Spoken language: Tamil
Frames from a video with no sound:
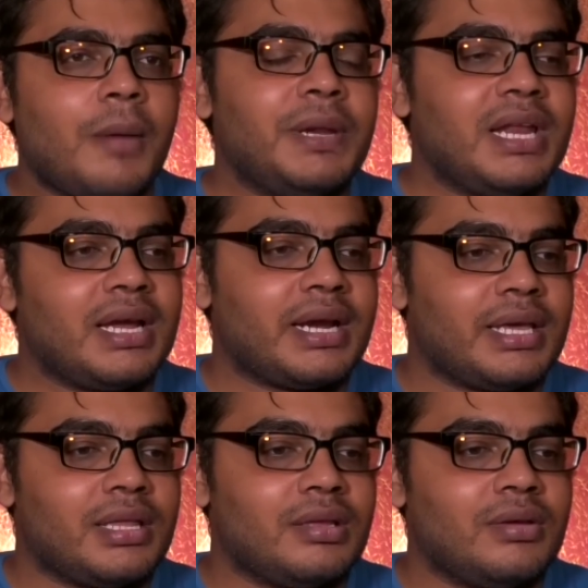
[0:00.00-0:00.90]
அப்படியெல்லாம்
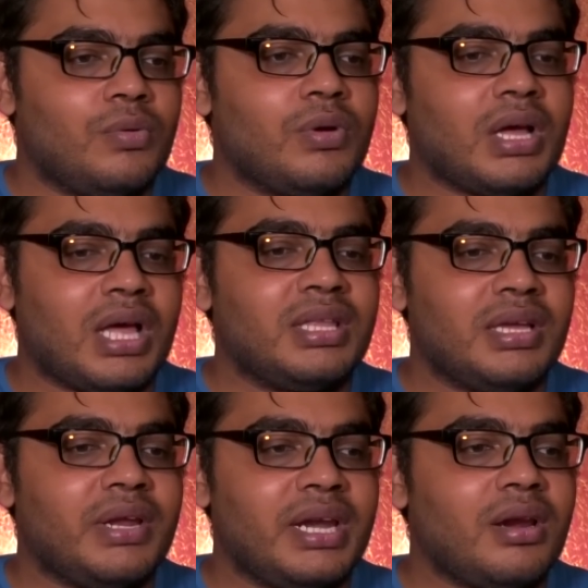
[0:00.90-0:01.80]
கிடையாது உங்கள் அது
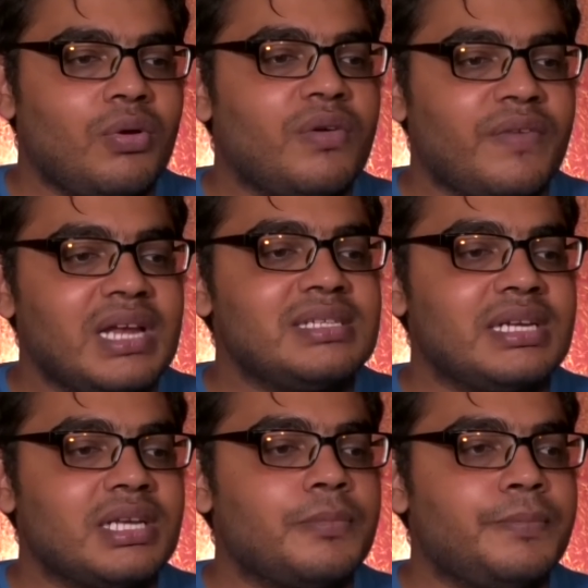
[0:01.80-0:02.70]
என்னென்னா உங்கள் ஃபைல்ஸ்
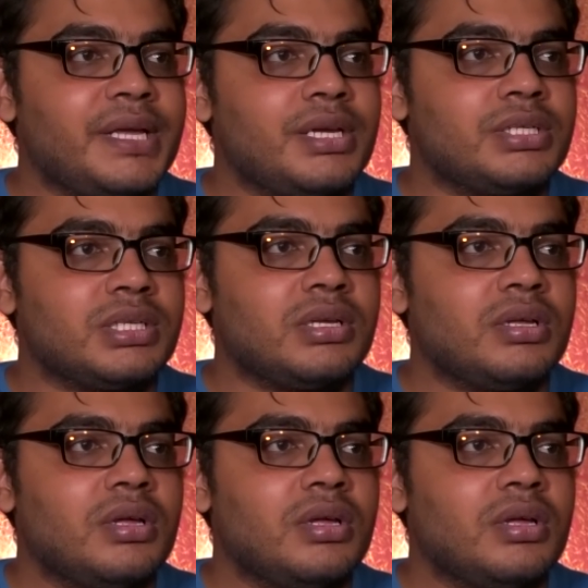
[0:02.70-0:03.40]
என்கிரிப்ட் பண்ணிருச்சு